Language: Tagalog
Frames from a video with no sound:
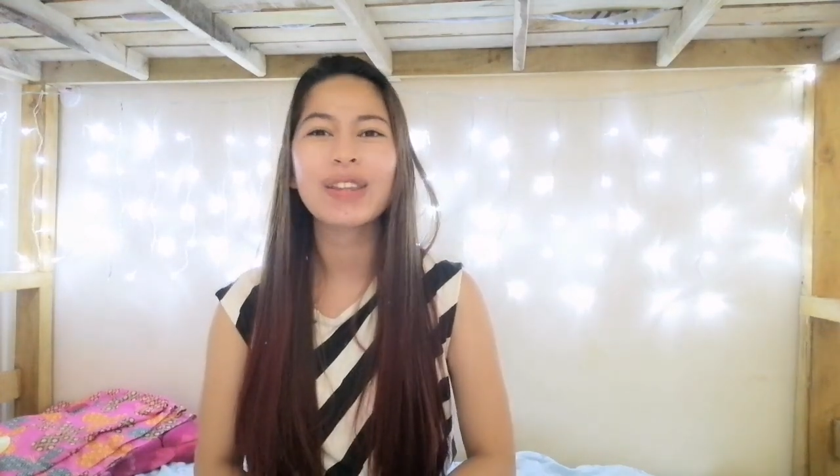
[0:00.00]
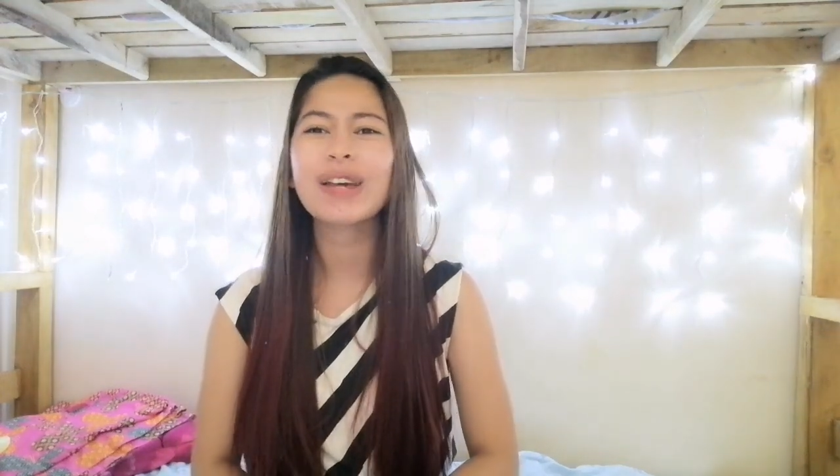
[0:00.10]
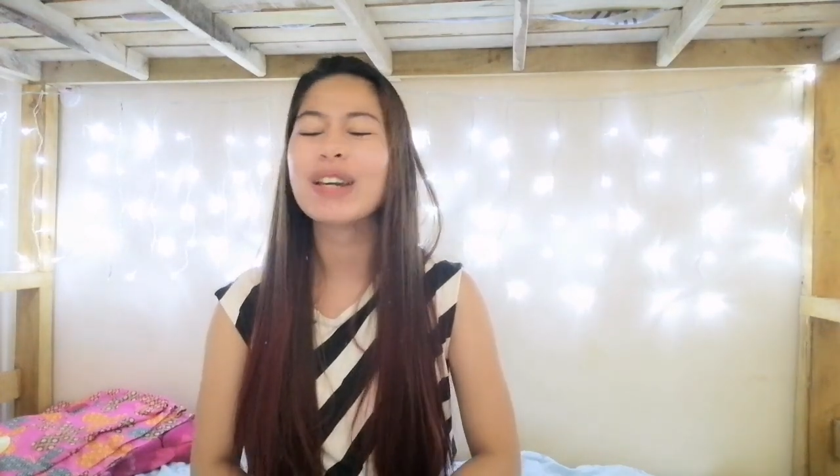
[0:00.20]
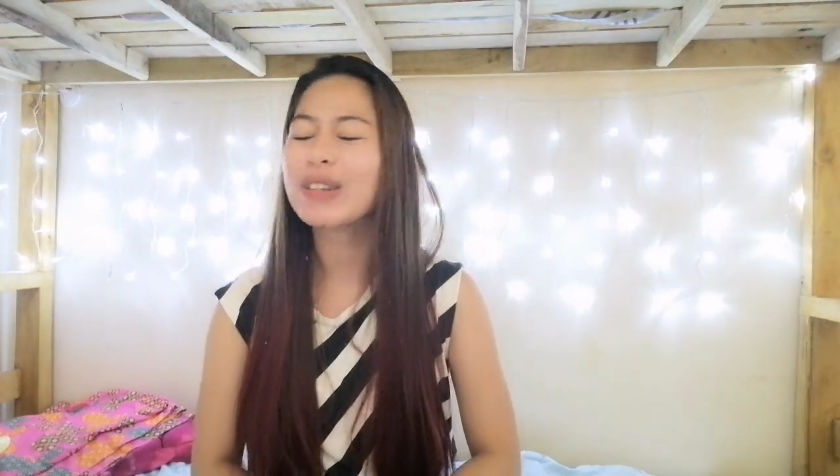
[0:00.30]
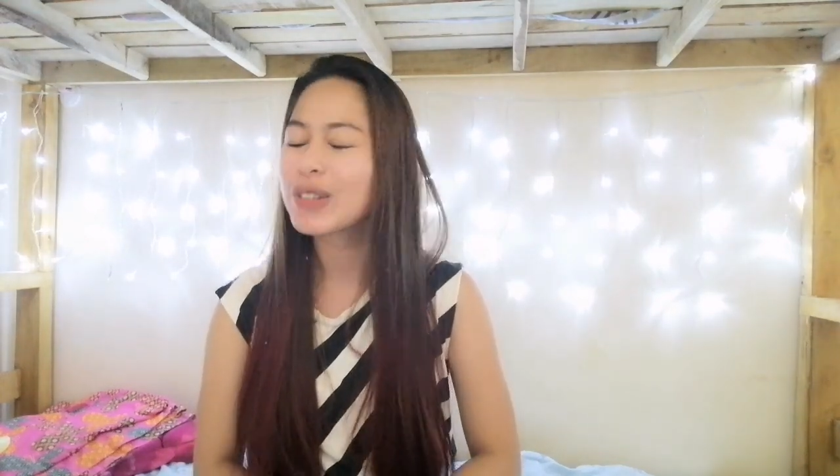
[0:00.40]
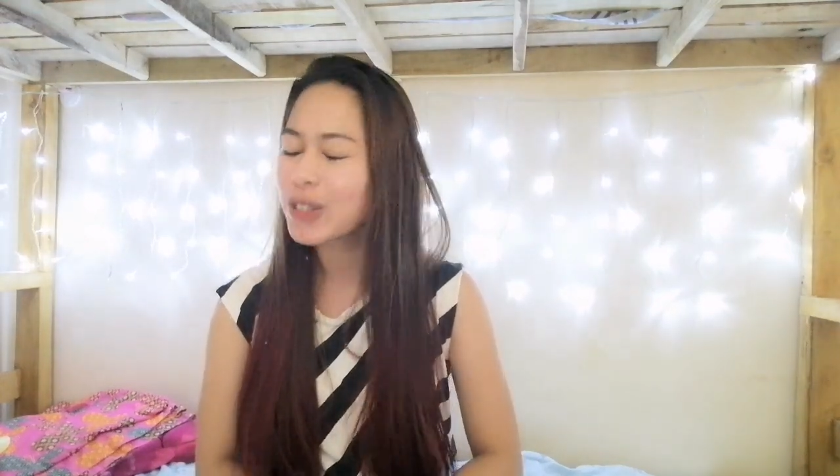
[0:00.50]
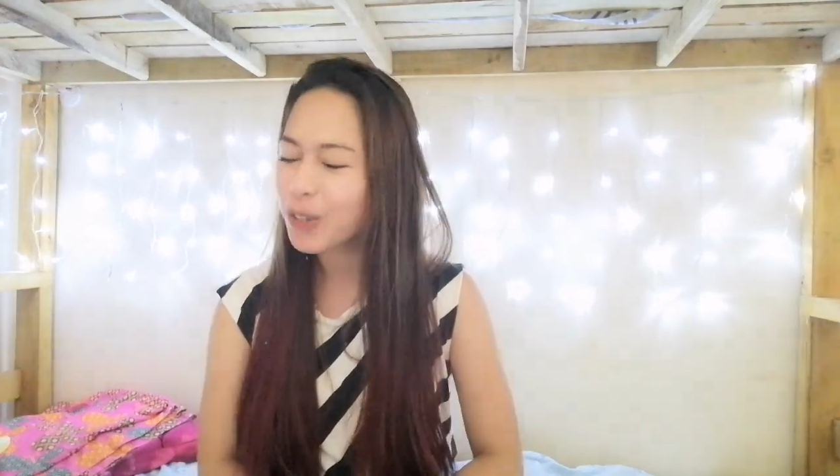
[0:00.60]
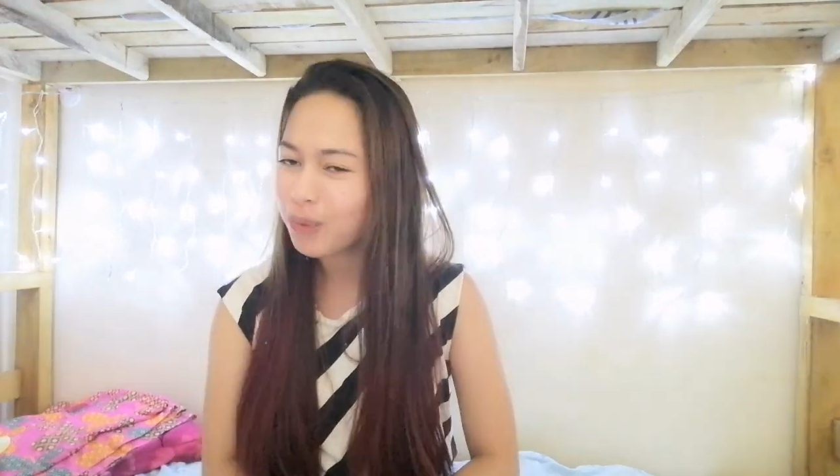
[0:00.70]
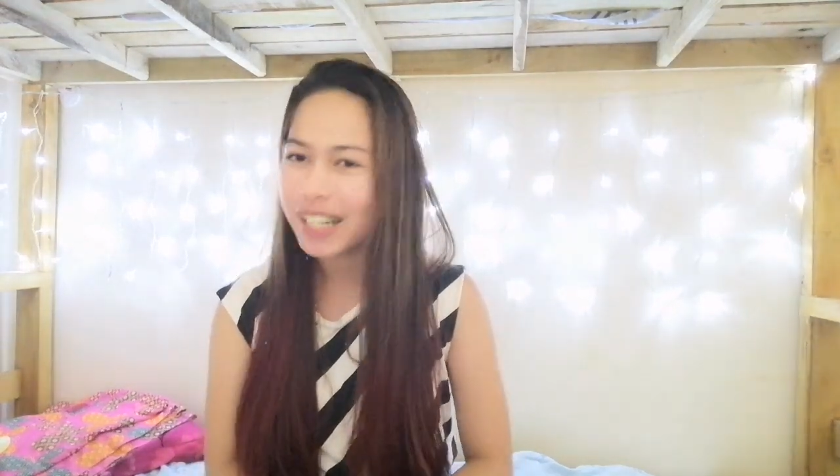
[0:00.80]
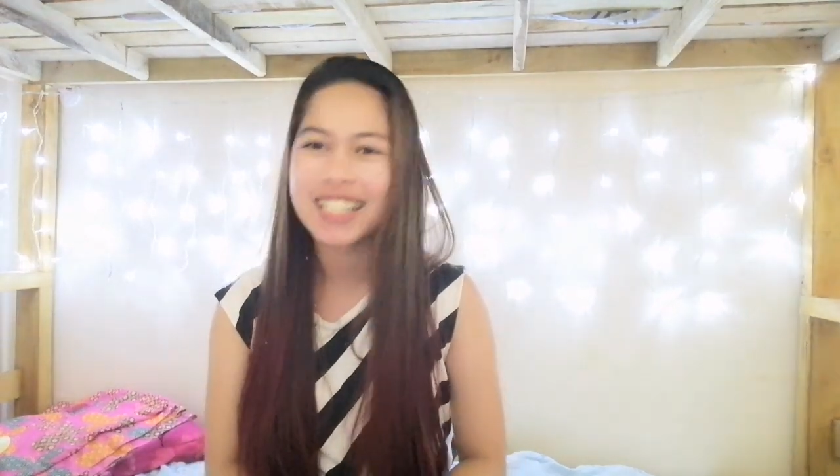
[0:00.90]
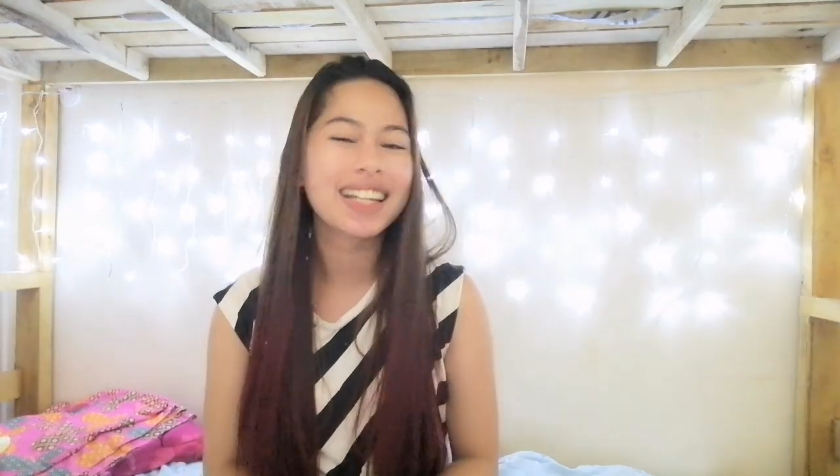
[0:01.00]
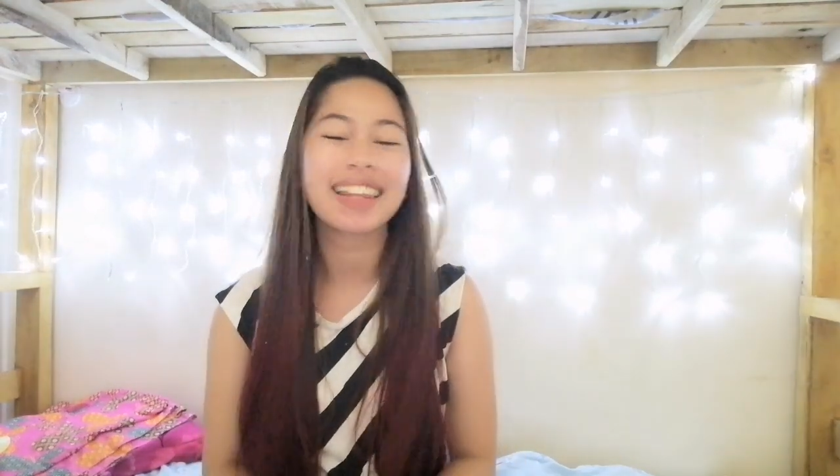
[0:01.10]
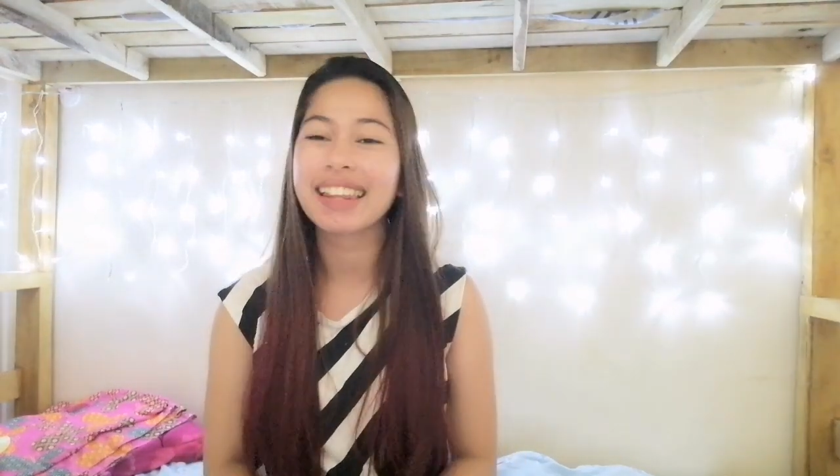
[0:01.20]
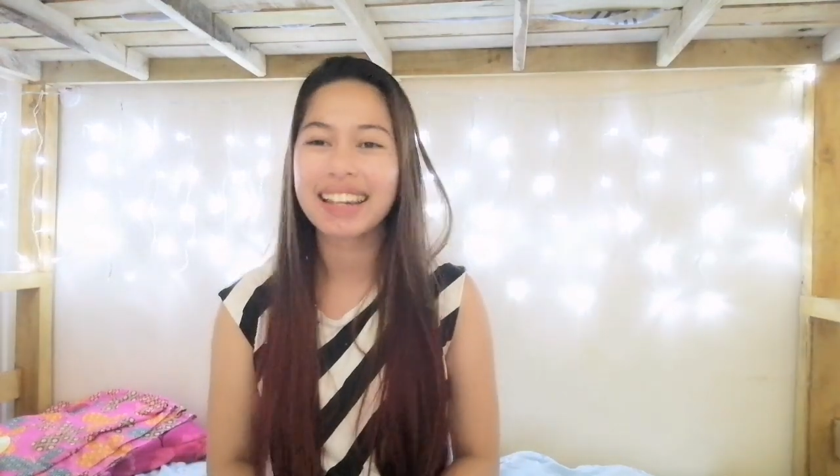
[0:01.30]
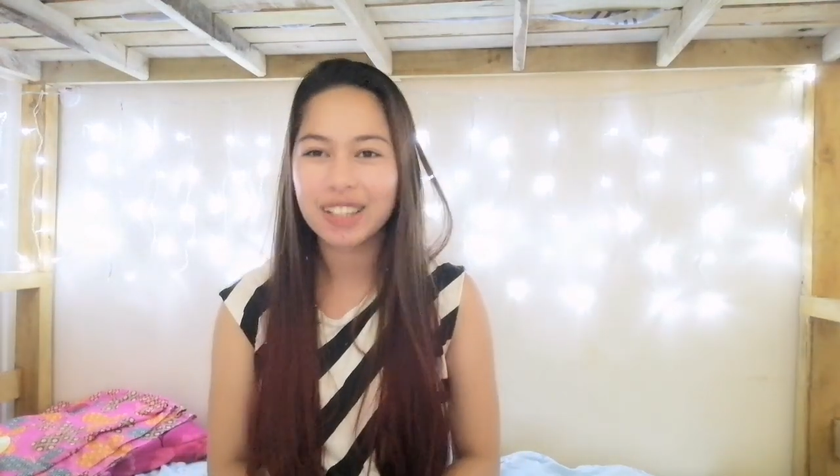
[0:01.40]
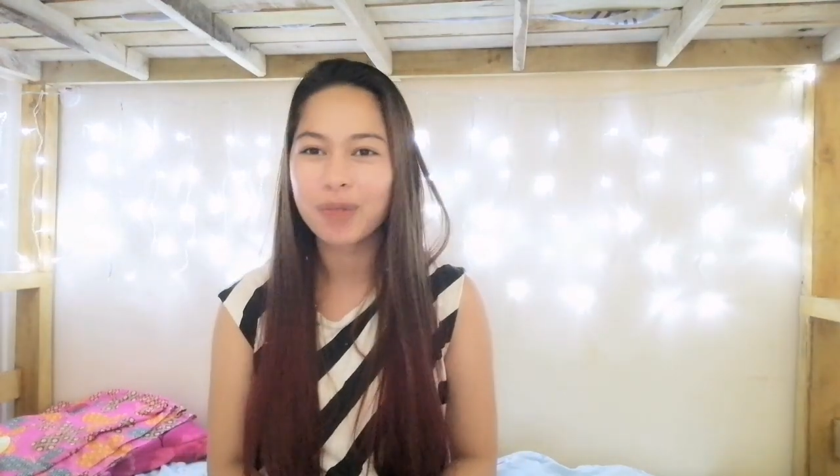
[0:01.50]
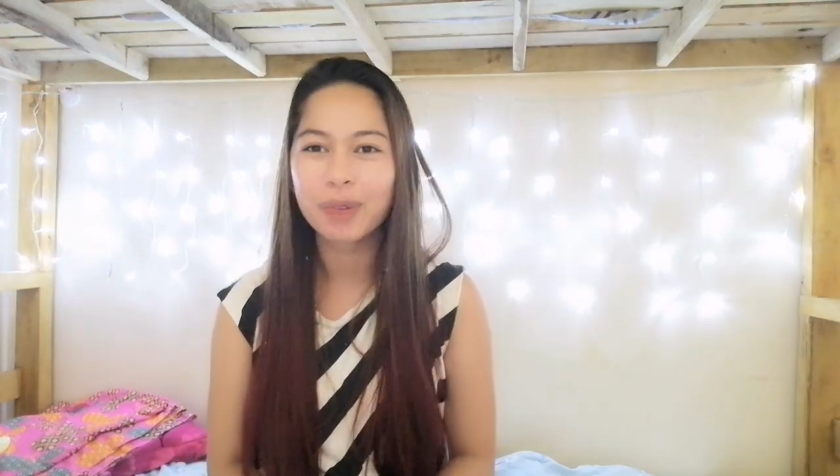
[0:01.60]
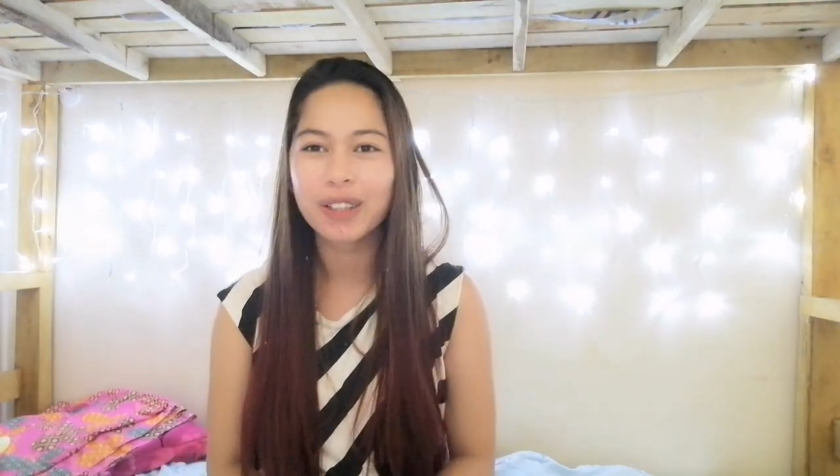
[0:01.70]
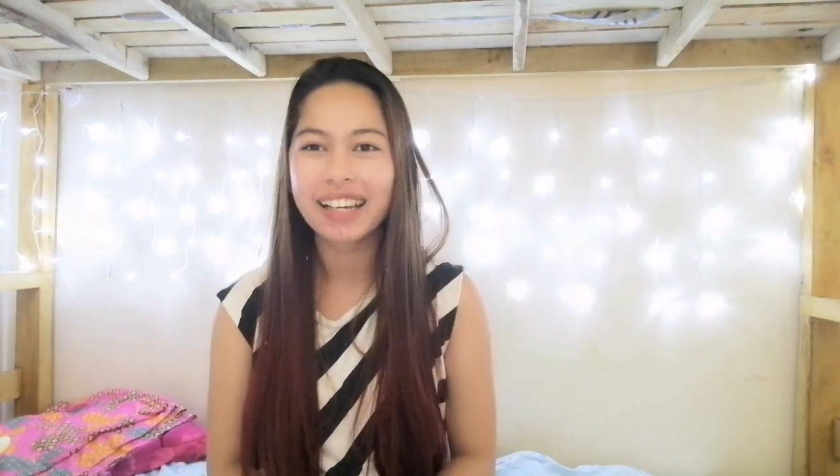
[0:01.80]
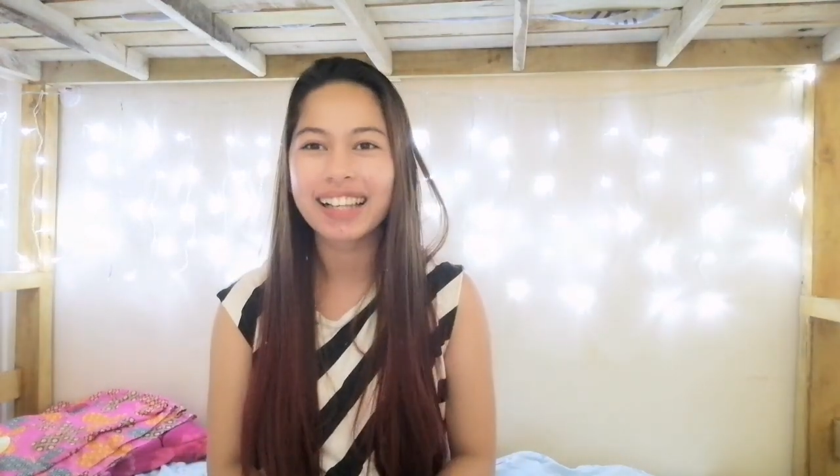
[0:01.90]
Thank you so much. Thank you
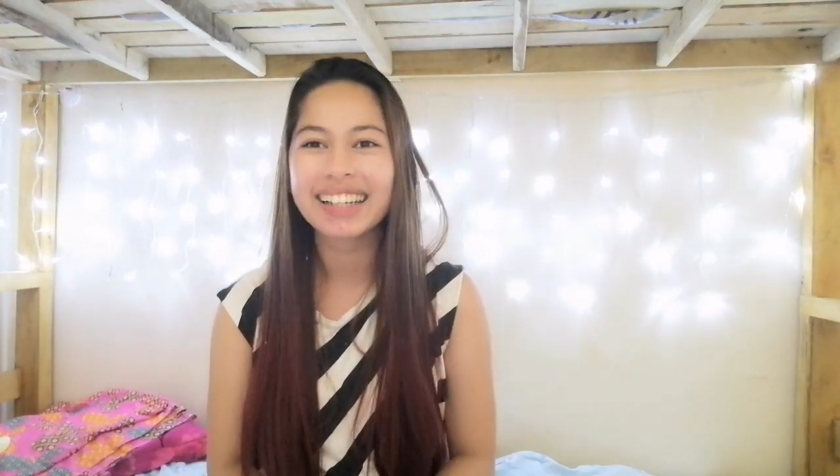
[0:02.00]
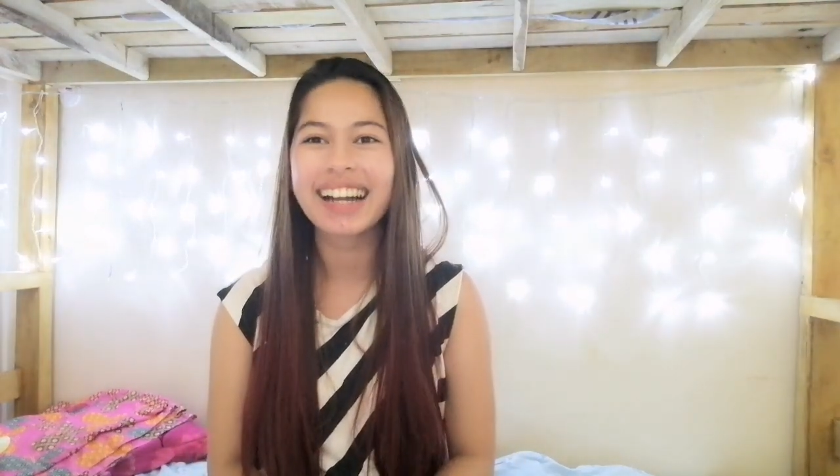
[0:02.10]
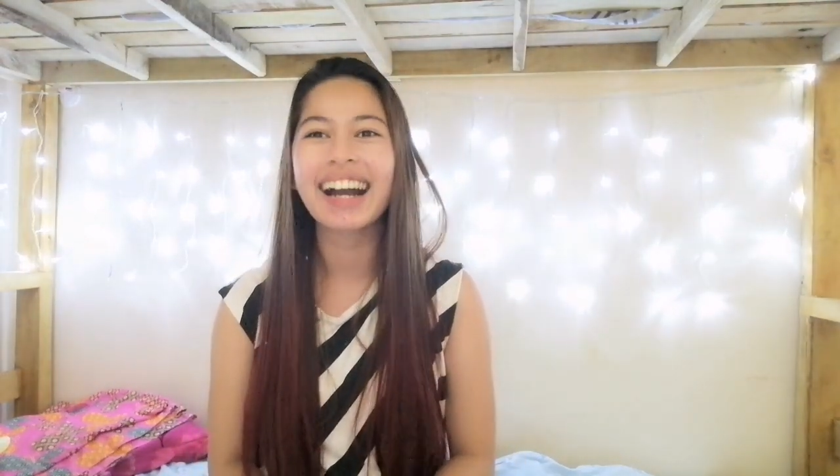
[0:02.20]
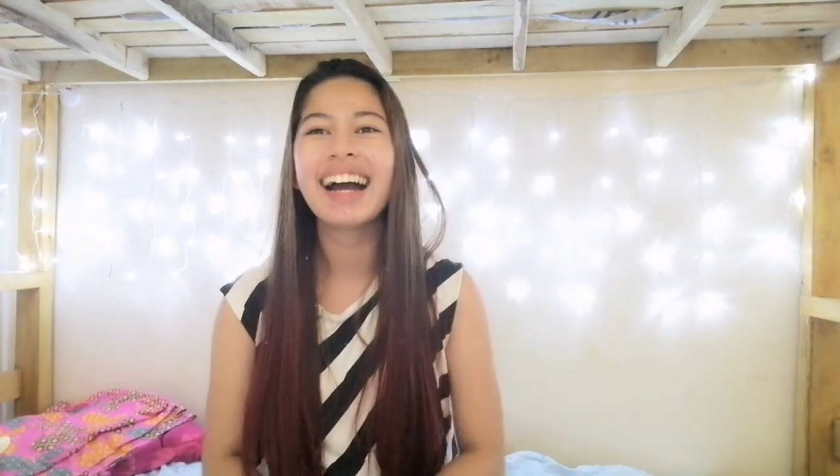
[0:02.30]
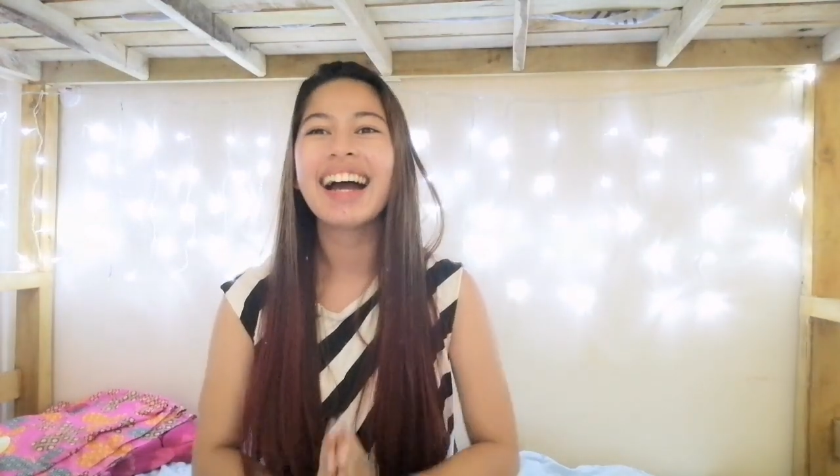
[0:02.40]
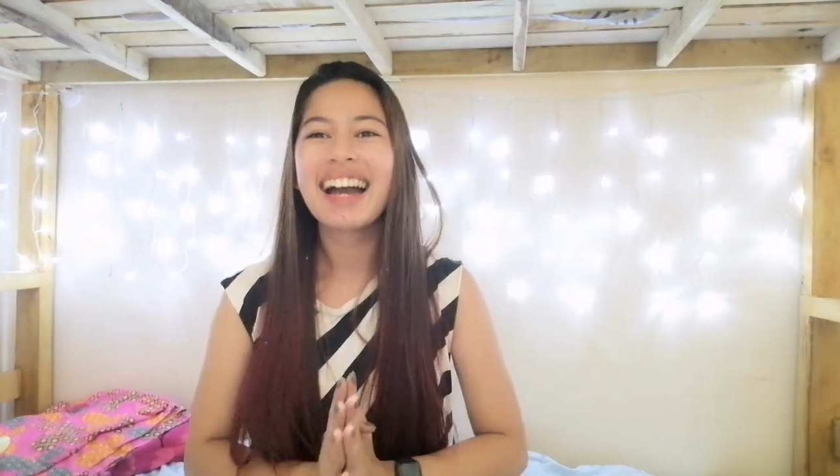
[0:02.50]
po talaga.